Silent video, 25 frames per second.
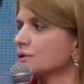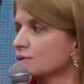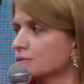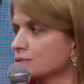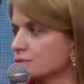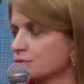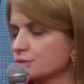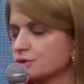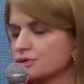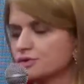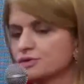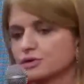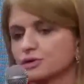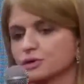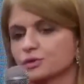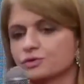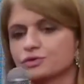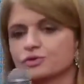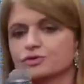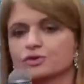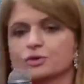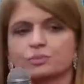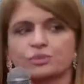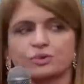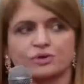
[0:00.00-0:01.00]
tudo isso. Então, se
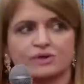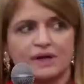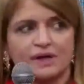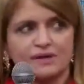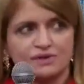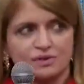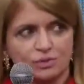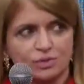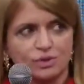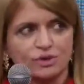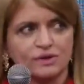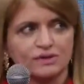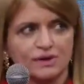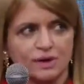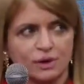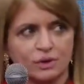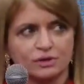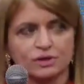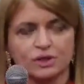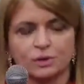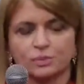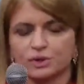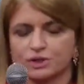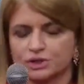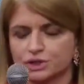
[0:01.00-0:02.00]
você pudesse imunizar
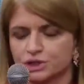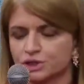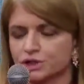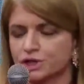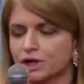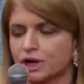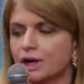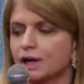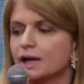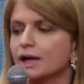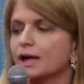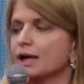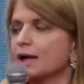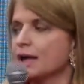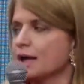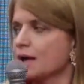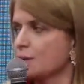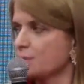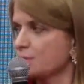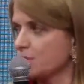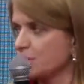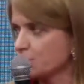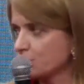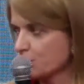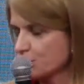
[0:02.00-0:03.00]
contra a hepatite A, é
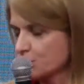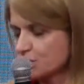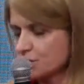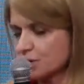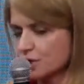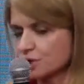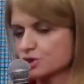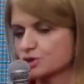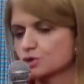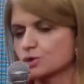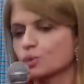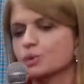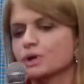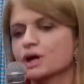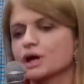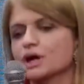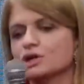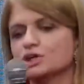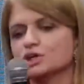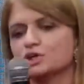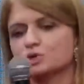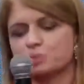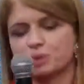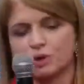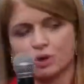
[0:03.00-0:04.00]
bem importante. Então, o que a
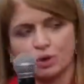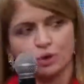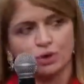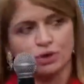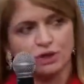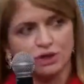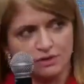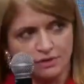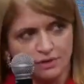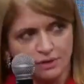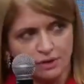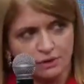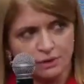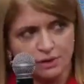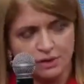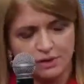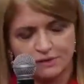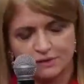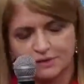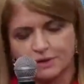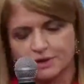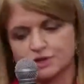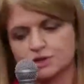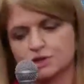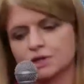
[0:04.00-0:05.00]
gente preconiza no
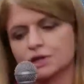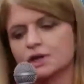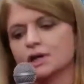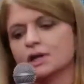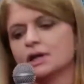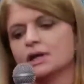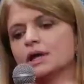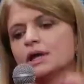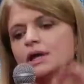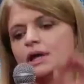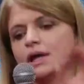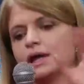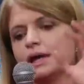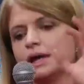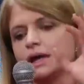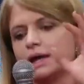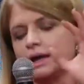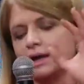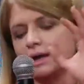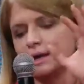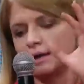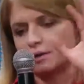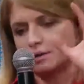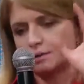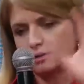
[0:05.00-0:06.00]
adolescente?
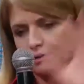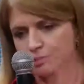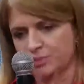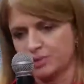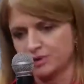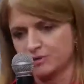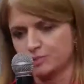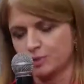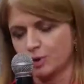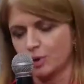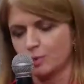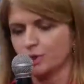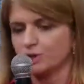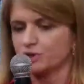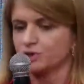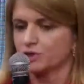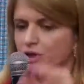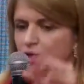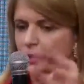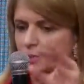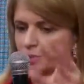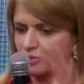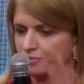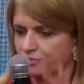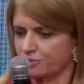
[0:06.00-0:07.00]
É, principalmente o
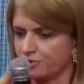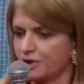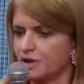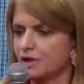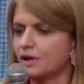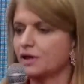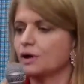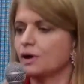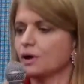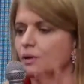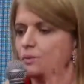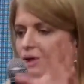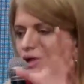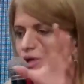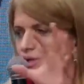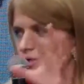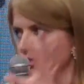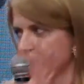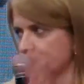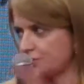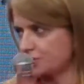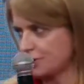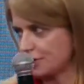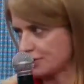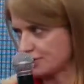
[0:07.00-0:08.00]
HPV, a
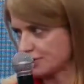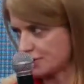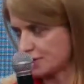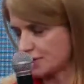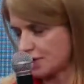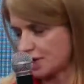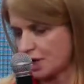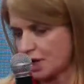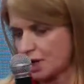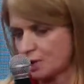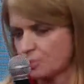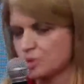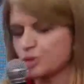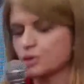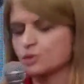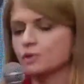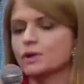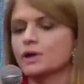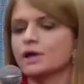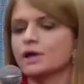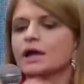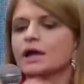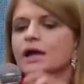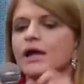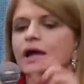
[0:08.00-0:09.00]
meningite ACW,
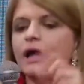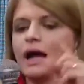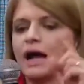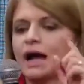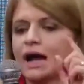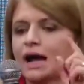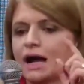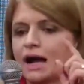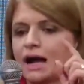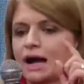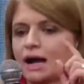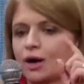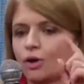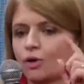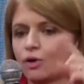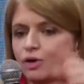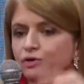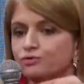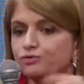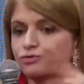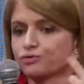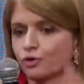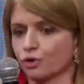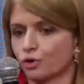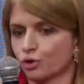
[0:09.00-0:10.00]
a, o
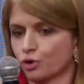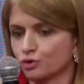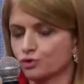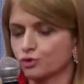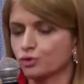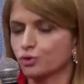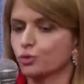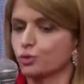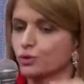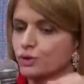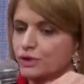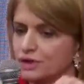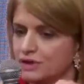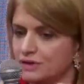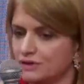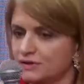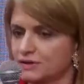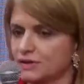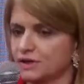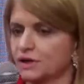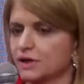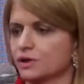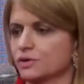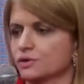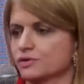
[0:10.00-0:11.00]
reforço com
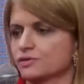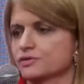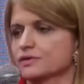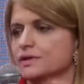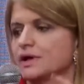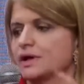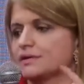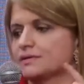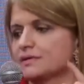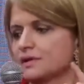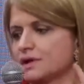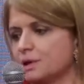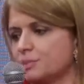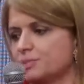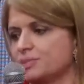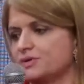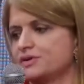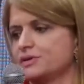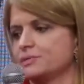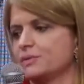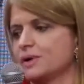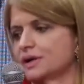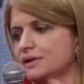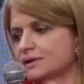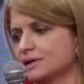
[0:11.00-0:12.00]
15 anos da
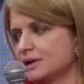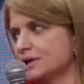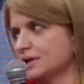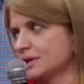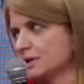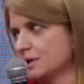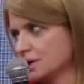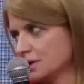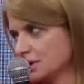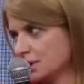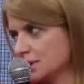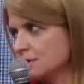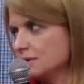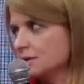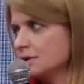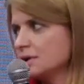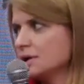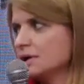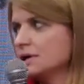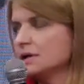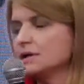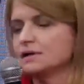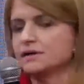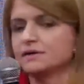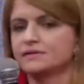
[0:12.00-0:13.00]
tríplice bacteriana,
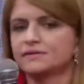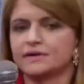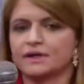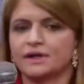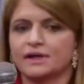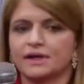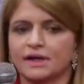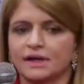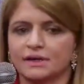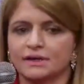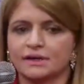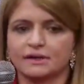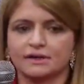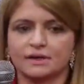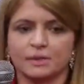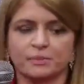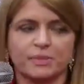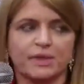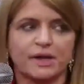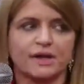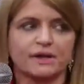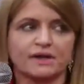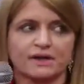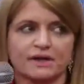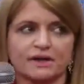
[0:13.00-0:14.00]
que seria a
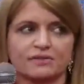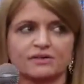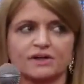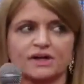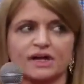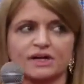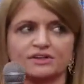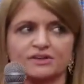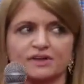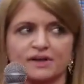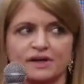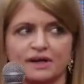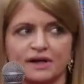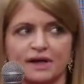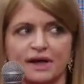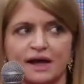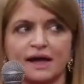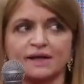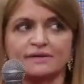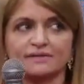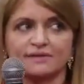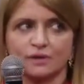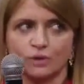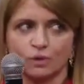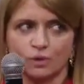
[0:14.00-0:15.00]
DTP, que na verdade seria
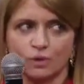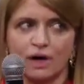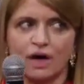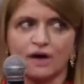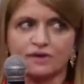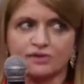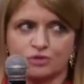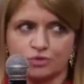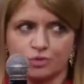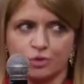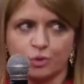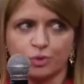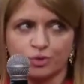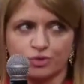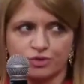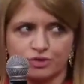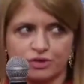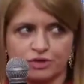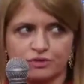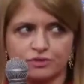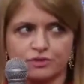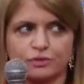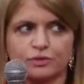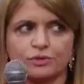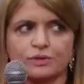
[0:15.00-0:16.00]
a celular, se for
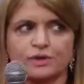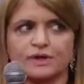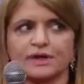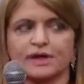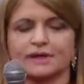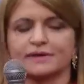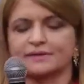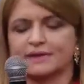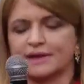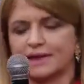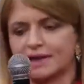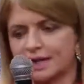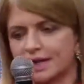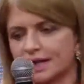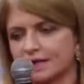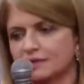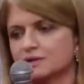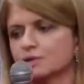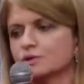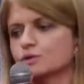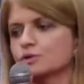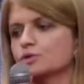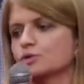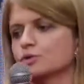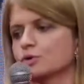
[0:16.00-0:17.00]
possível, que é
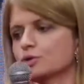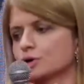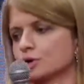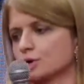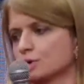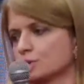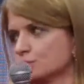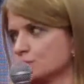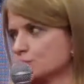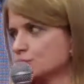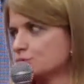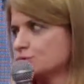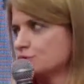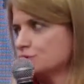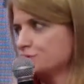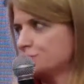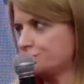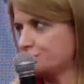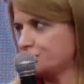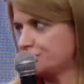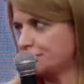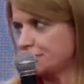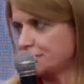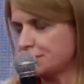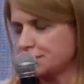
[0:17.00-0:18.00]
tétano, coquelute,
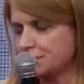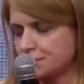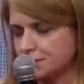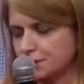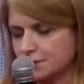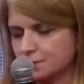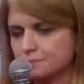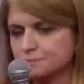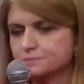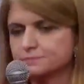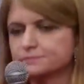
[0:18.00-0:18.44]
difteria.